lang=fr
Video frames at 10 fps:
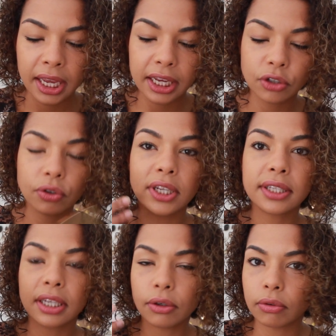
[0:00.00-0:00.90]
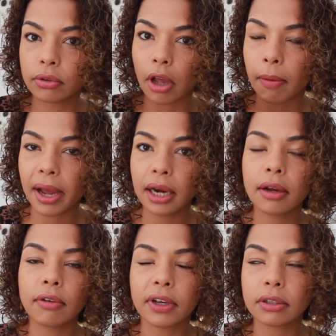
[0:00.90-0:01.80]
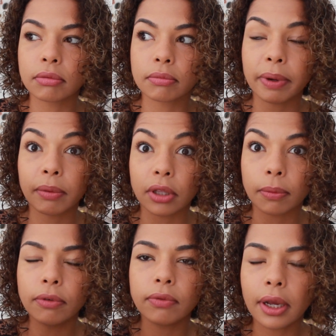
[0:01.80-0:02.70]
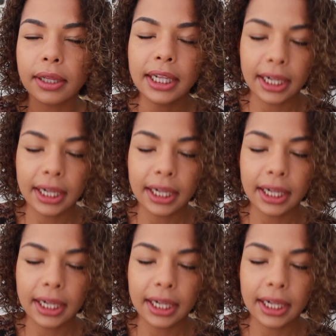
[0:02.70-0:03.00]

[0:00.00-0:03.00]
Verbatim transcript: Et je connaissais le normal, en version pas waterproof quoi.